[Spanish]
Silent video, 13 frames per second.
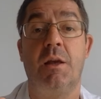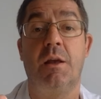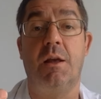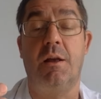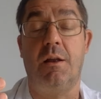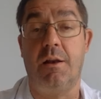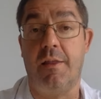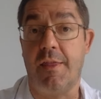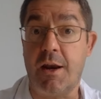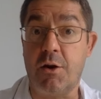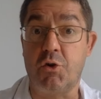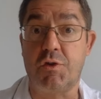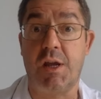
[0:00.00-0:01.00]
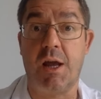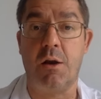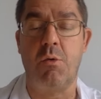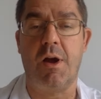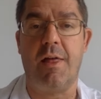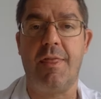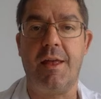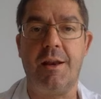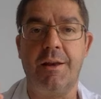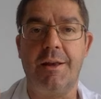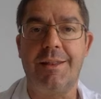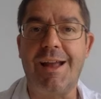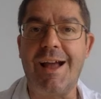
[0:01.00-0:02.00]
le diagnostiquen un cáncer,
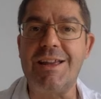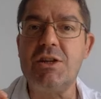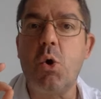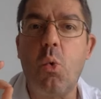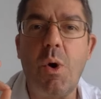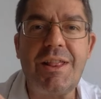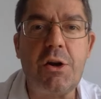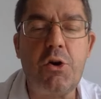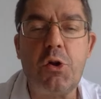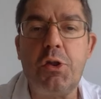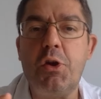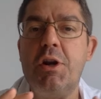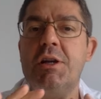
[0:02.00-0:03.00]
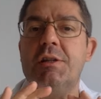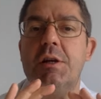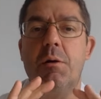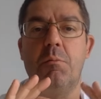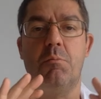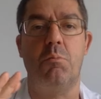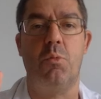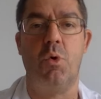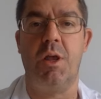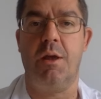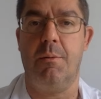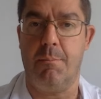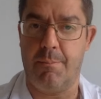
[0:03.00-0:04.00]
tengáis cuatro nociones
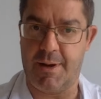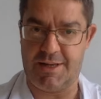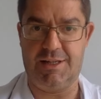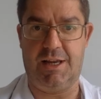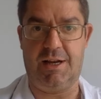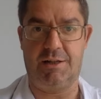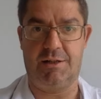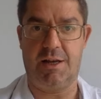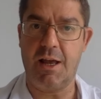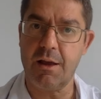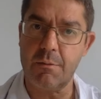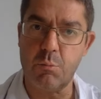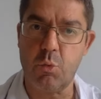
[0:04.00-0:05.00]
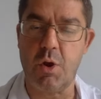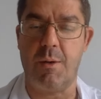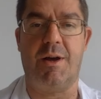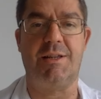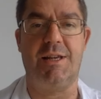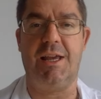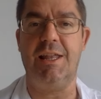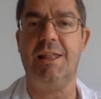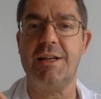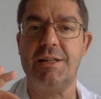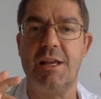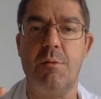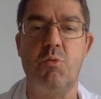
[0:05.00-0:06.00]
muy básicas, muy
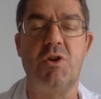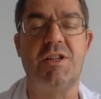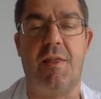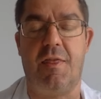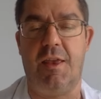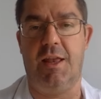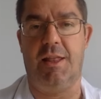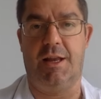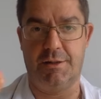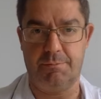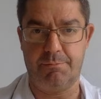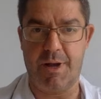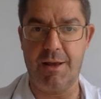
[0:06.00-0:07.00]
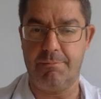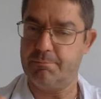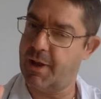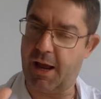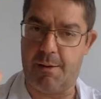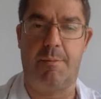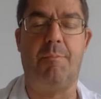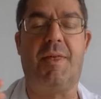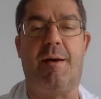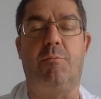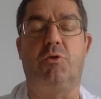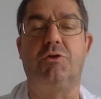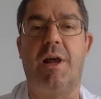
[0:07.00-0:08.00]
basiquitas y muy sencillitas. ¿Vale? Venga,
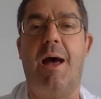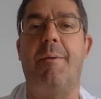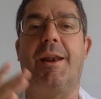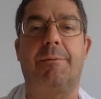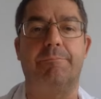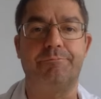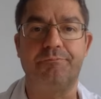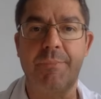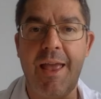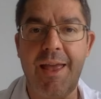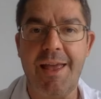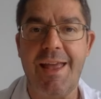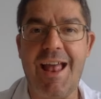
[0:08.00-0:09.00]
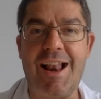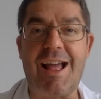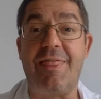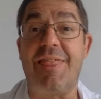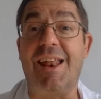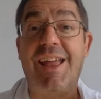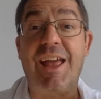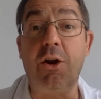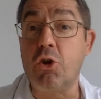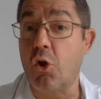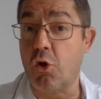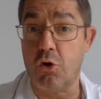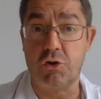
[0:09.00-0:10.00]
empezamos. A ver. El cáncer, que
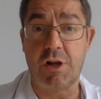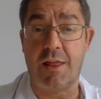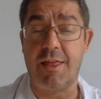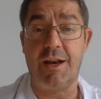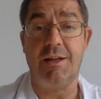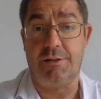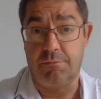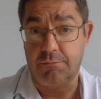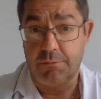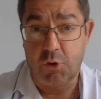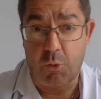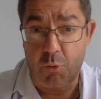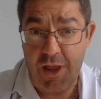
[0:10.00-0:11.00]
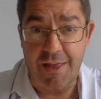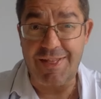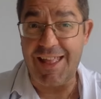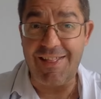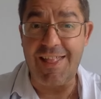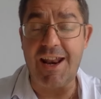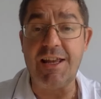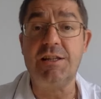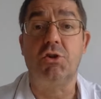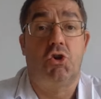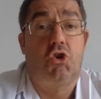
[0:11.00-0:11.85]
no todos los cánceres, como ya entenderéis,